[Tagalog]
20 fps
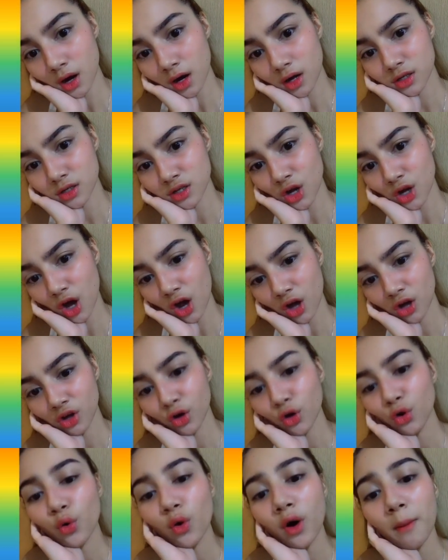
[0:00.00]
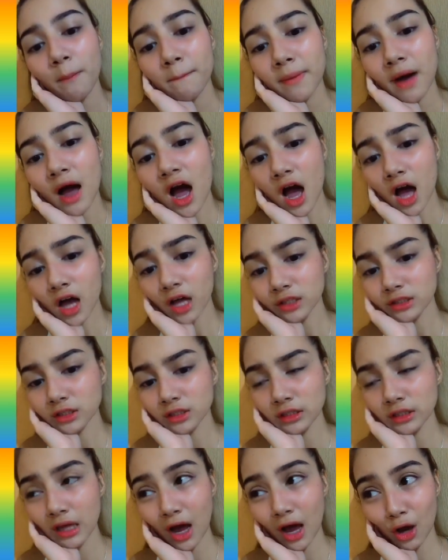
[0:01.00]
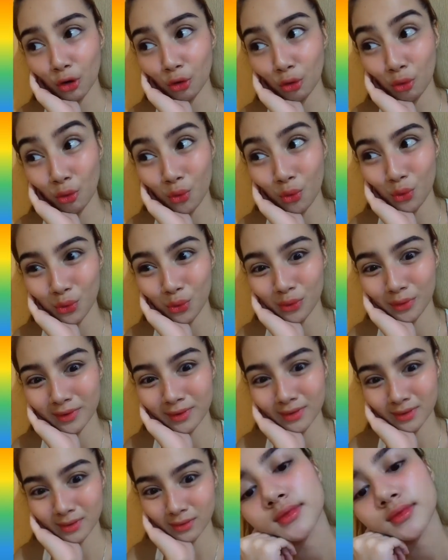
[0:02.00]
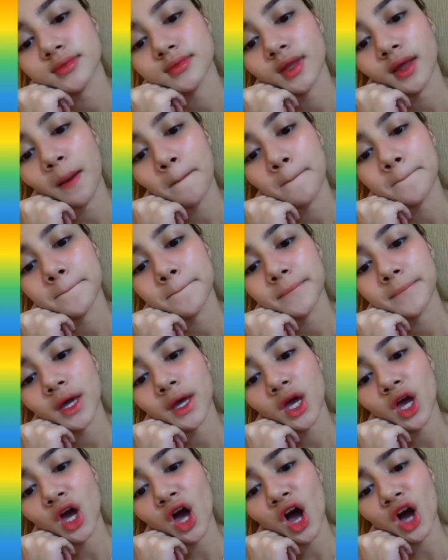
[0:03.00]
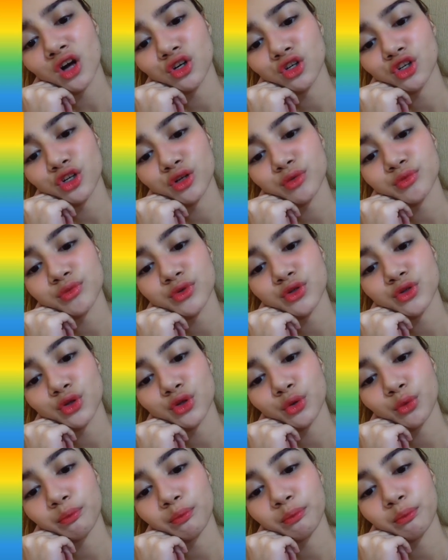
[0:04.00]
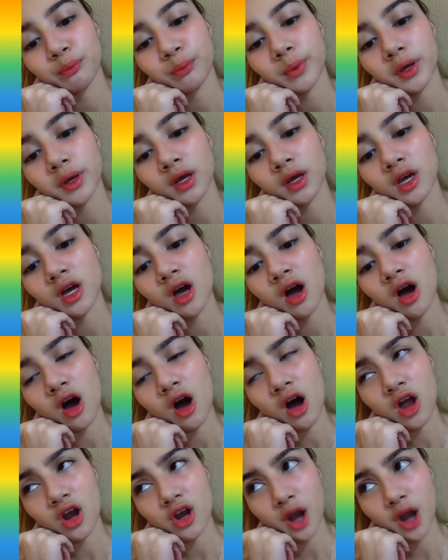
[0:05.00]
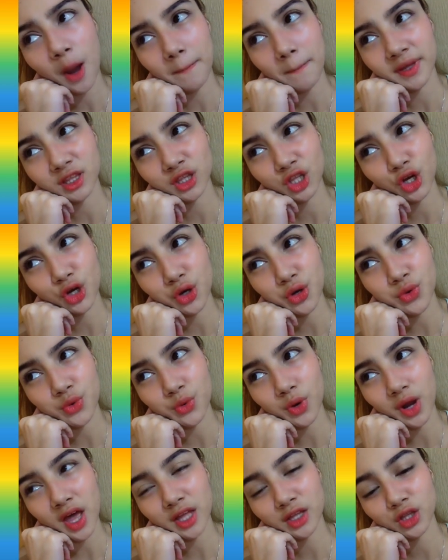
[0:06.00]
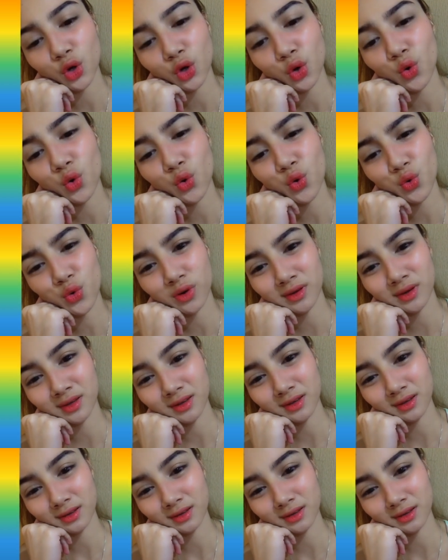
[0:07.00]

Hala, gwapahan na ako, uy. Be, ang lips do be. Hala, pretty ka red, uy.